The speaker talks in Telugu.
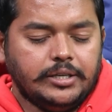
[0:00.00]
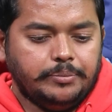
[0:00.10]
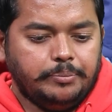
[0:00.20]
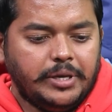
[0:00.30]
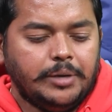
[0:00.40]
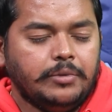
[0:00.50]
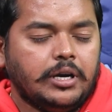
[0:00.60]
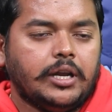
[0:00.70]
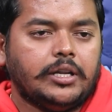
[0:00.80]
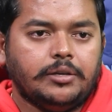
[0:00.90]
ఈ మేమ్
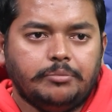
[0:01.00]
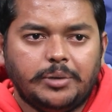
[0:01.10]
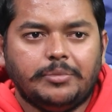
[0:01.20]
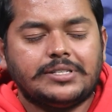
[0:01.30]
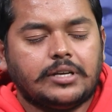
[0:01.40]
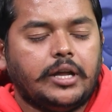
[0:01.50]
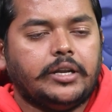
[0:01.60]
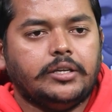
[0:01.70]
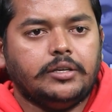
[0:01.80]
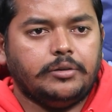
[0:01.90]
కానీ మీమర్స్
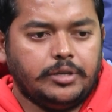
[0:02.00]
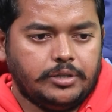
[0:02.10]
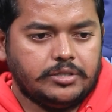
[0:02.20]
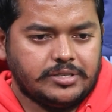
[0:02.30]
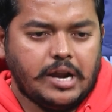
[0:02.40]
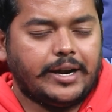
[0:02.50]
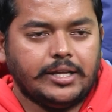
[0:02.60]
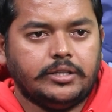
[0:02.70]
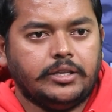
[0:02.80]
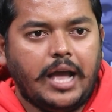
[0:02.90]
కానీ ఈ స్టార్ట్
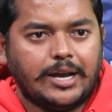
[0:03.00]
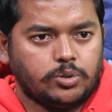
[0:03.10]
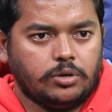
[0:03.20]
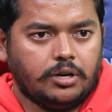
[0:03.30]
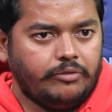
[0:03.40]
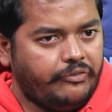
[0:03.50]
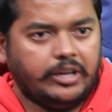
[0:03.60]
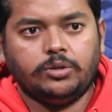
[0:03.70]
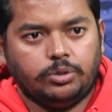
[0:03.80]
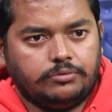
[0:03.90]
అయింది యాక్చువల్గా
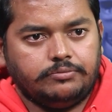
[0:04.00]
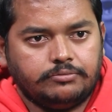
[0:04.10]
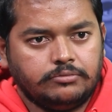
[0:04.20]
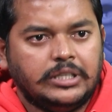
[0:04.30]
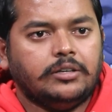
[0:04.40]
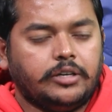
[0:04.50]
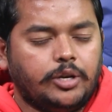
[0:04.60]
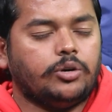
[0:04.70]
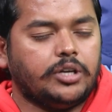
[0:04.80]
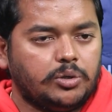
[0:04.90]
ఫన్తో తో
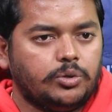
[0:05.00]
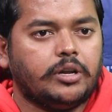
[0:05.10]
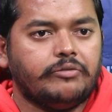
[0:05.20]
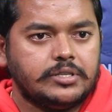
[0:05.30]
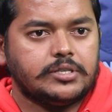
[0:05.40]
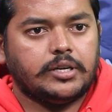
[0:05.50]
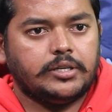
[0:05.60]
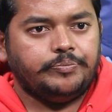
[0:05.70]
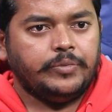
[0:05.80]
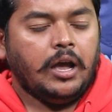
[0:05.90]
నేను ఒక నలుగురు
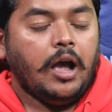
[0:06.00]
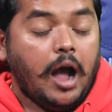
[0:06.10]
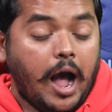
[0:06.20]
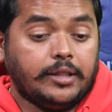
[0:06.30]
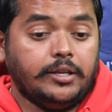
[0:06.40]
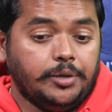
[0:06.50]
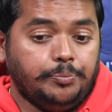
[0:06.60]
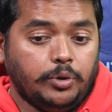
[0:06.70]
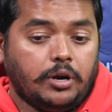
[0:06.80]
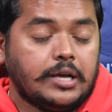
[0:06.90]
నవ్వించాలి అది
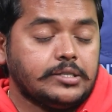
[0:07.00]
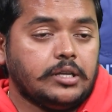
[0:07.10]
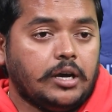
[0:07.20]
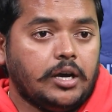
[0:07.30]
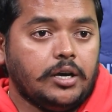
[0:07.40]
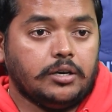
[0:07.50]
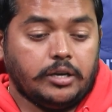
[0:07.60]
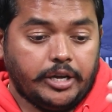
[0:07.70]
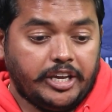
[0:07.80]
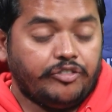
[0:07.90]
ఇప్పుడు కాస్త
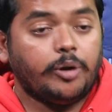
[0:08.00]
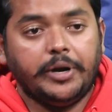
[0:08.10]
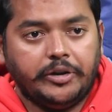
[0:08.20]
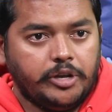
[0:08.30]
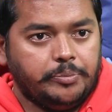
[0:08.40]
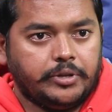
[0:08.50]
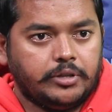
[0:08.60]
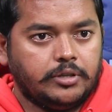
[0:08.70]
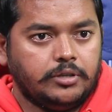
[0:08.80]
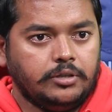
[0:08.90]
ఇన్ఫర్మేటివ్
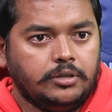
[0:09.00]
అయిపోయింది